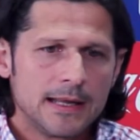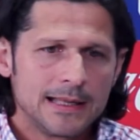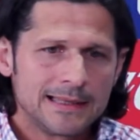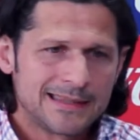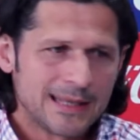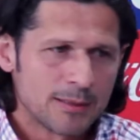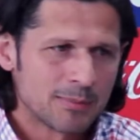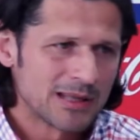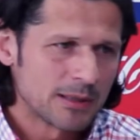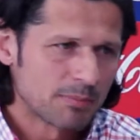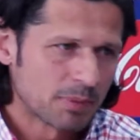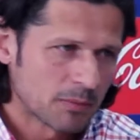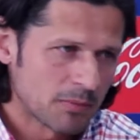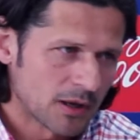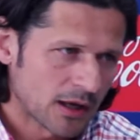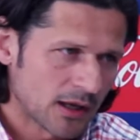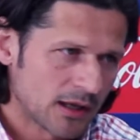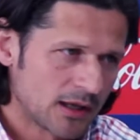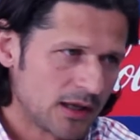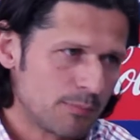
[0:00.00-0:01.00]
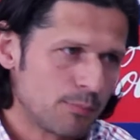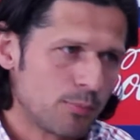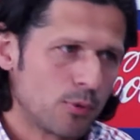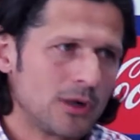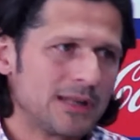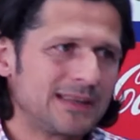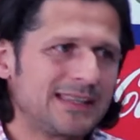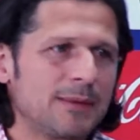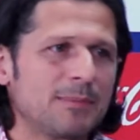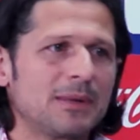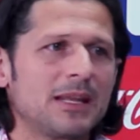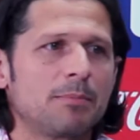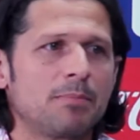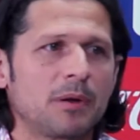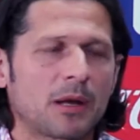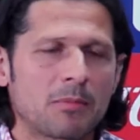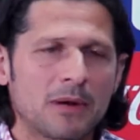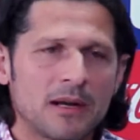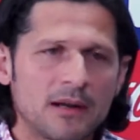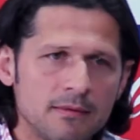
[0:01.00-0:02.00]
el tema del primer equipo, el tema de
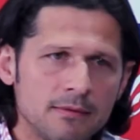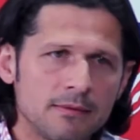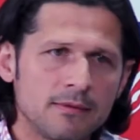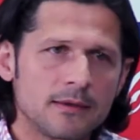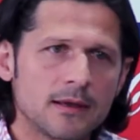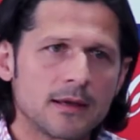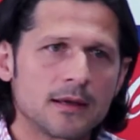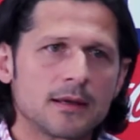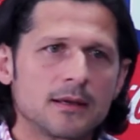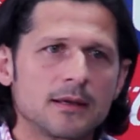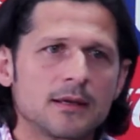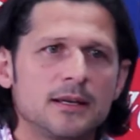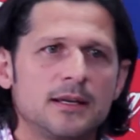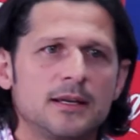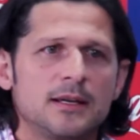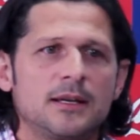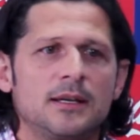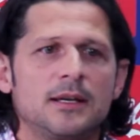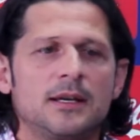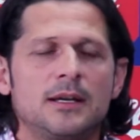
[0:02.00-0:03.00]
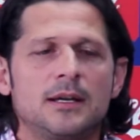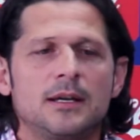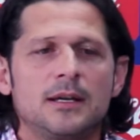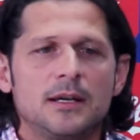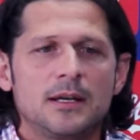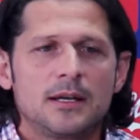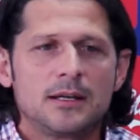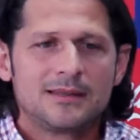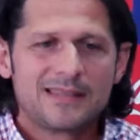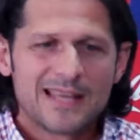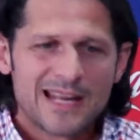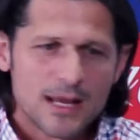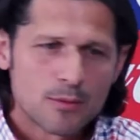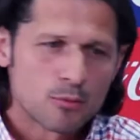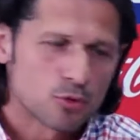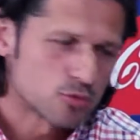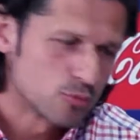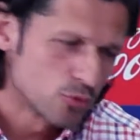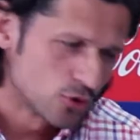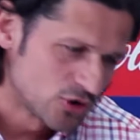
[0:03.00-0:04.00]
permanencia.
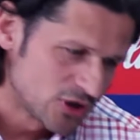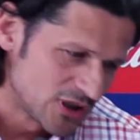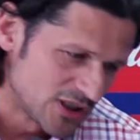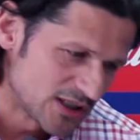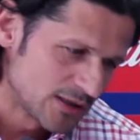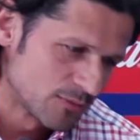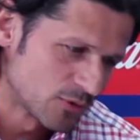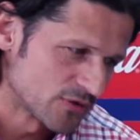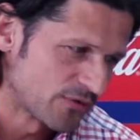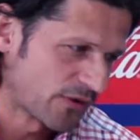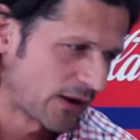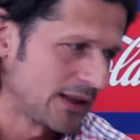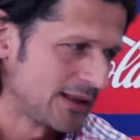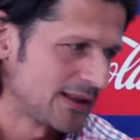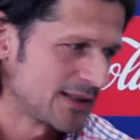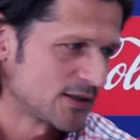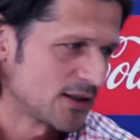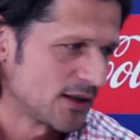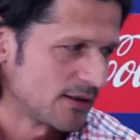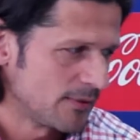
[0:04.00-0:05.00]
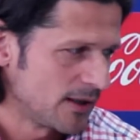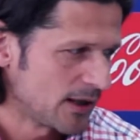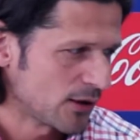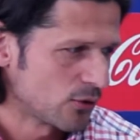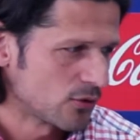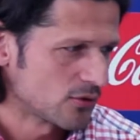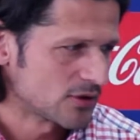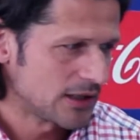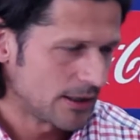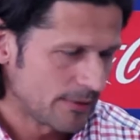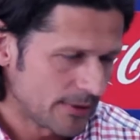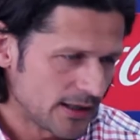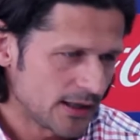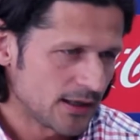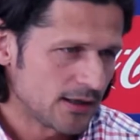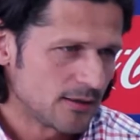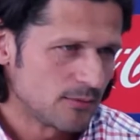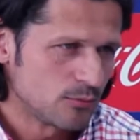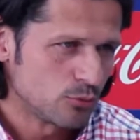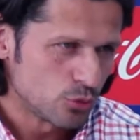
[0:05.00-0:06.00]
Tenemos muchísimos frentes abiertos, la
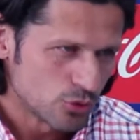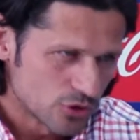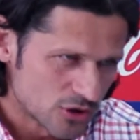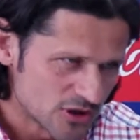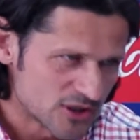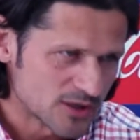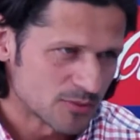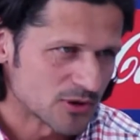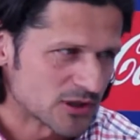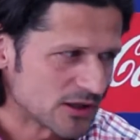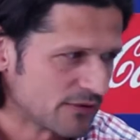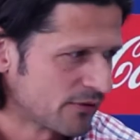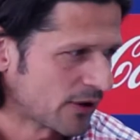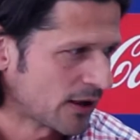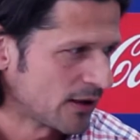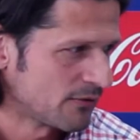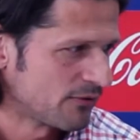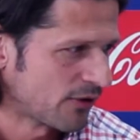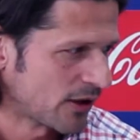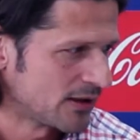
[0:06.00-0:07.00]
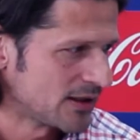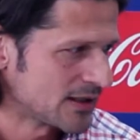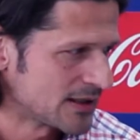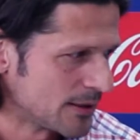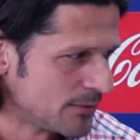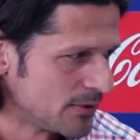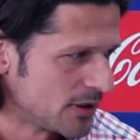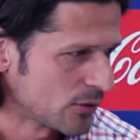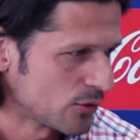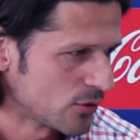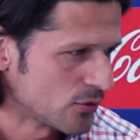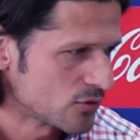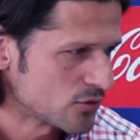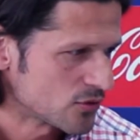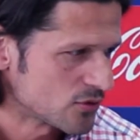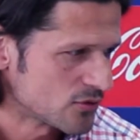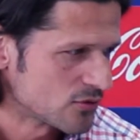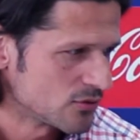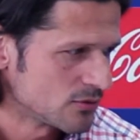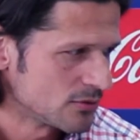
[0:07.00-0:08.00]
verdad, muchísimos frentes
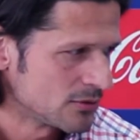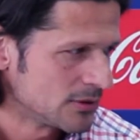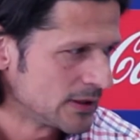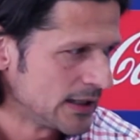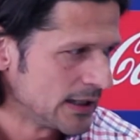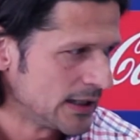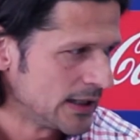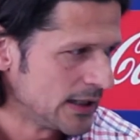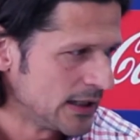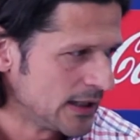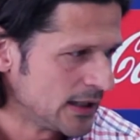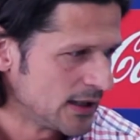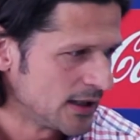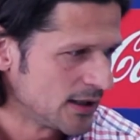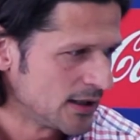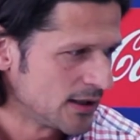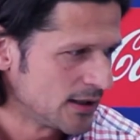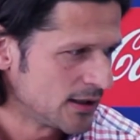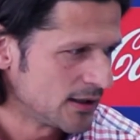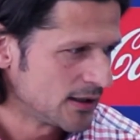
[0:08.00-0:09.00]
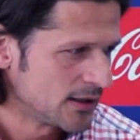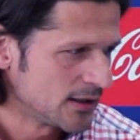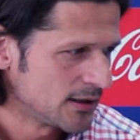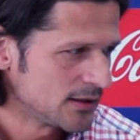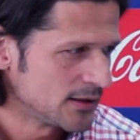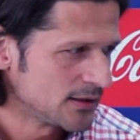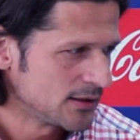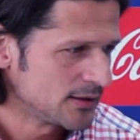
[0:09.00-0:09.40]
abiertos. Eh,